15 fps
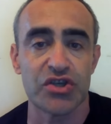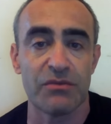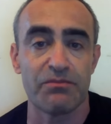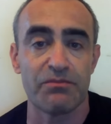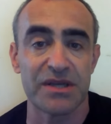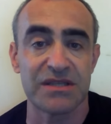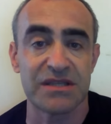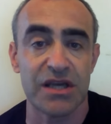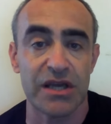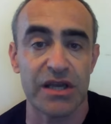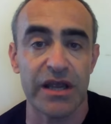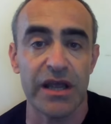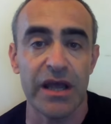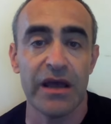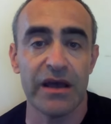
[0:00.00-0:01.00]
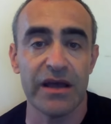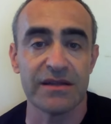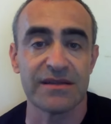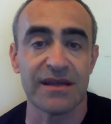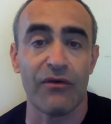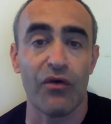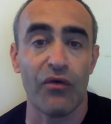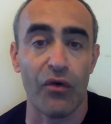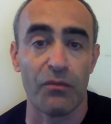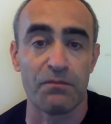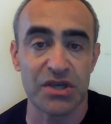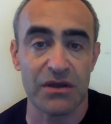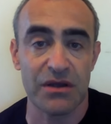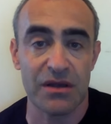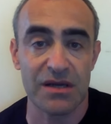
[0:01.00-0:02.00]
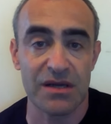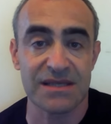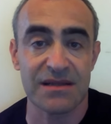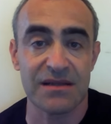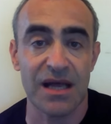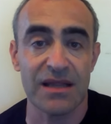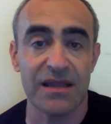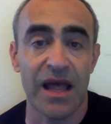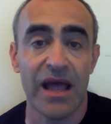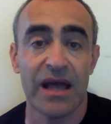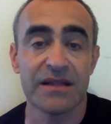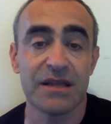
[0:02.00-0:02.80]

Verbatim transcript: чем потери. Это общий расклад.